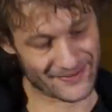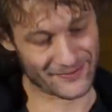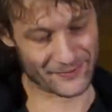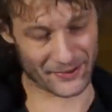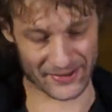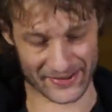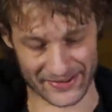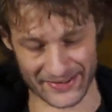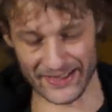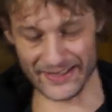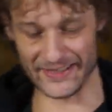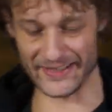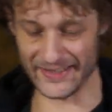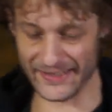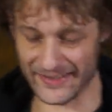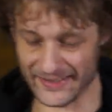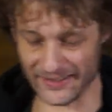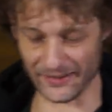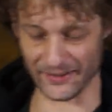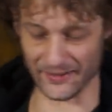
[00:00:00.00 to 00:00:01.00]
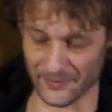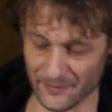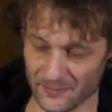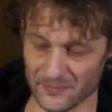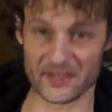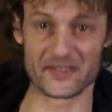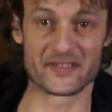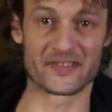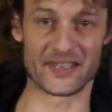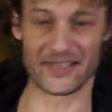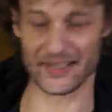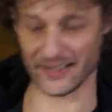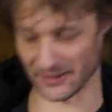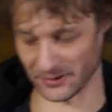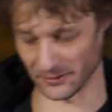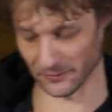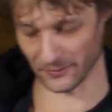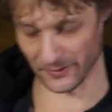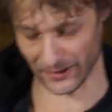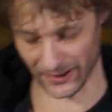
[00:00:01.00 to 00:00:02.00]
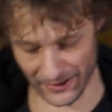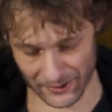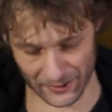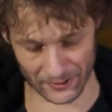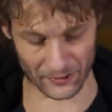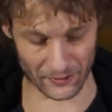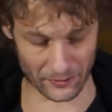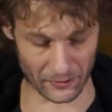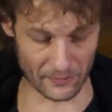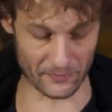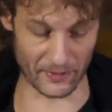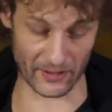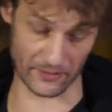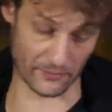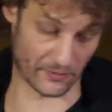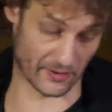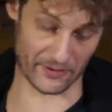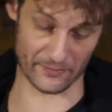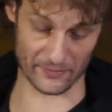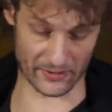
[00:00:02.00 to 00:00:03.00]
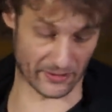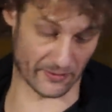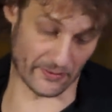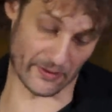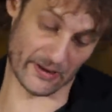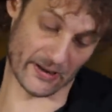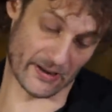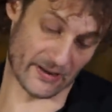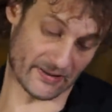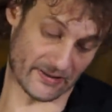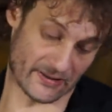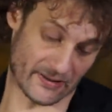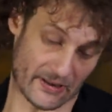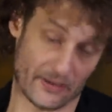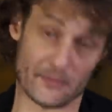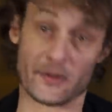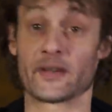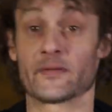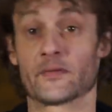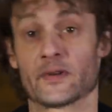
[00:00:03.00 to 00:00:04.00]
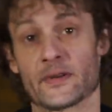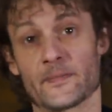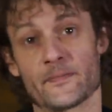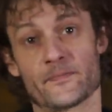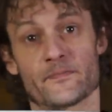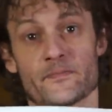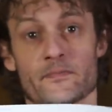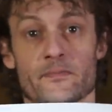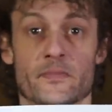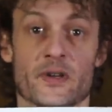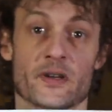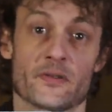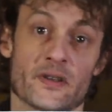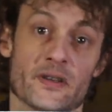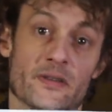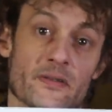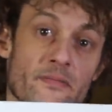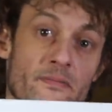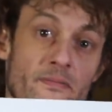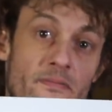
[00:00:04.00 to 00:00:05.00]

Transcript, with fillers: Voici la liste, petite sélection. Alors, euh, ben ouais, ben ouais, là c'est, ouais, ouais, ben oui.